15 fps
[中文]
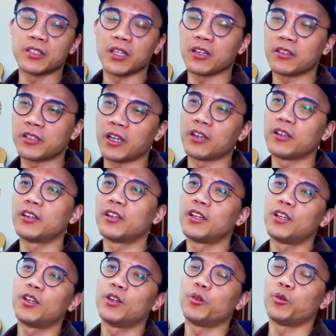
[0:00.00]
这样，像
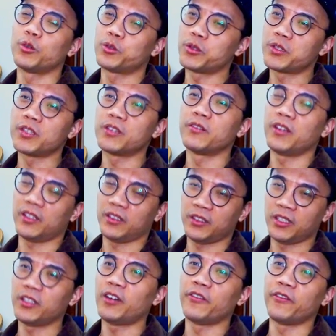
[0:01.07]
我最近
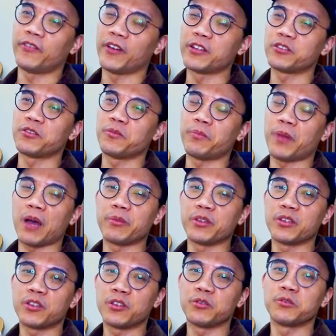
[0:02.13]
听到很烦就是
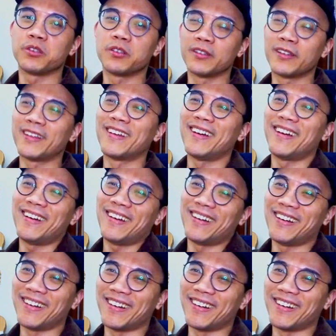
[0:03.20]
barbecue 了，